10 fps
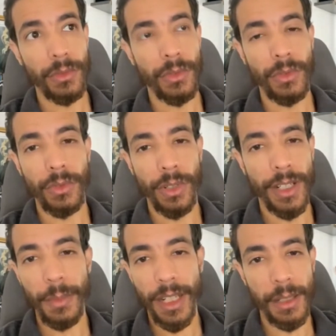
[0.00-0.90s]

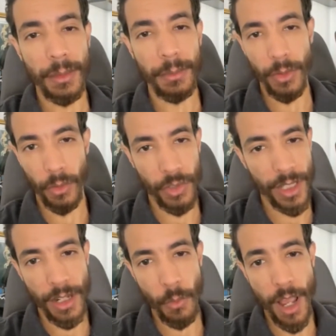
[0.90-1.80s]
وحنا ما كنبيعوش
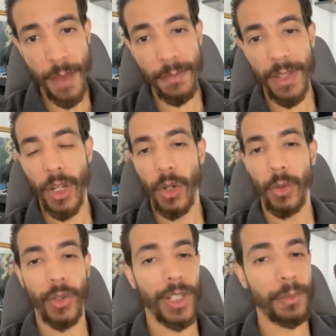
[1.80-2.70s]
على الوهم
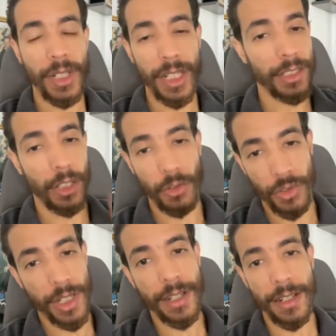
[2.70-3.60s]
وحنا ما
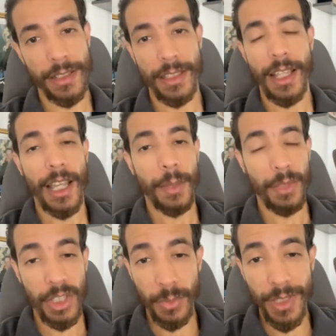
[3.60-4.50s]
كنضحكوش على الناس
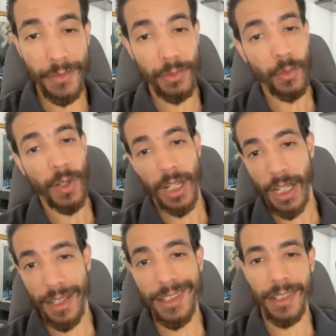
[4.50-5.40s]
باش تبدا في دول
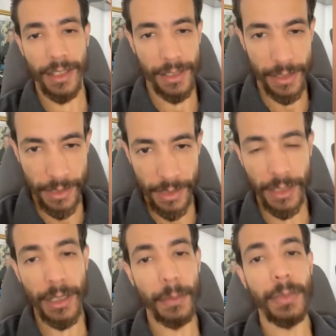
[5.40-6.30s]
الخليج
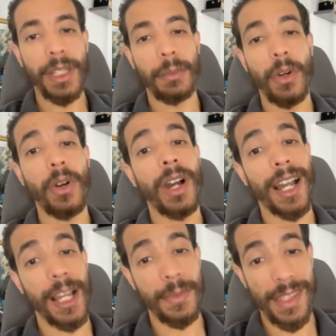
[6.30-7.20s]
غيخصك
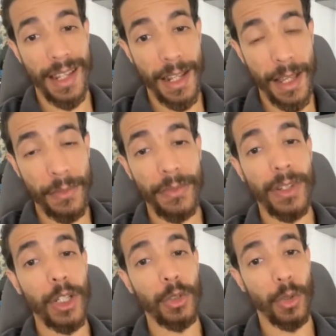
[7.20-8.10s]
المينيموم 5000
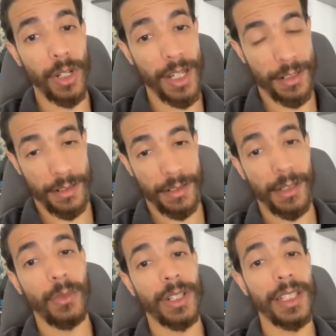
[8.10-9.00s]
دولار
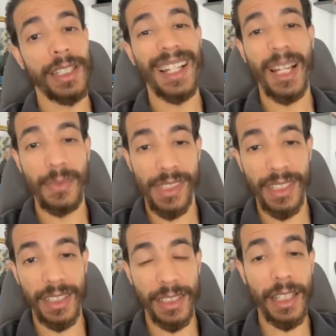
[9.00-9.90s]
اللي هي
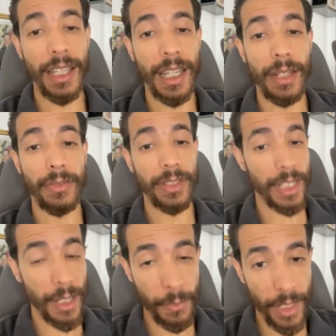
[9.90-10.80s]
50 الف
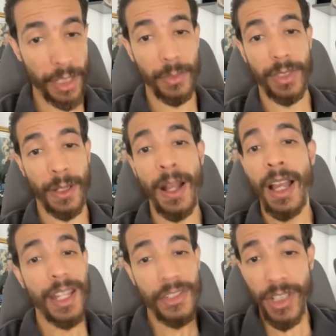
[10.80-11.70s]
درهم مغربيه
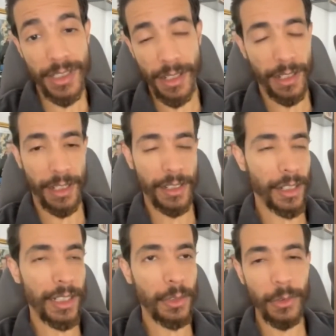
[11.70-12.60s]
نجيك صريح
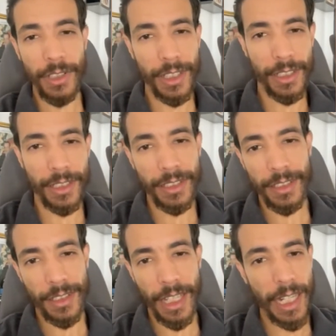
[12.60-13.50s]
نقدر نقول لك
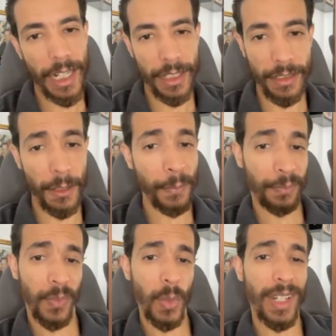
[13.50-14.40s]
آه، قل
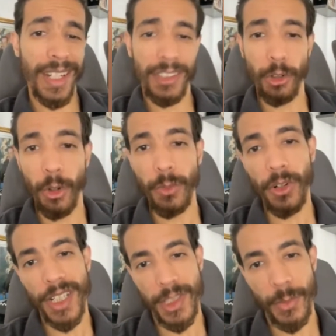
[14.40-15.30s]
كثر ولكن هذه
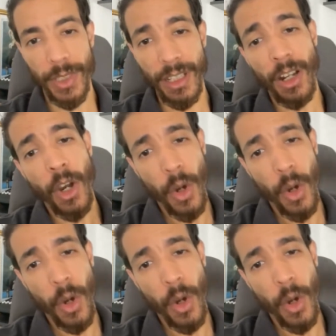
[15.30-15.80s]
امور نسبيه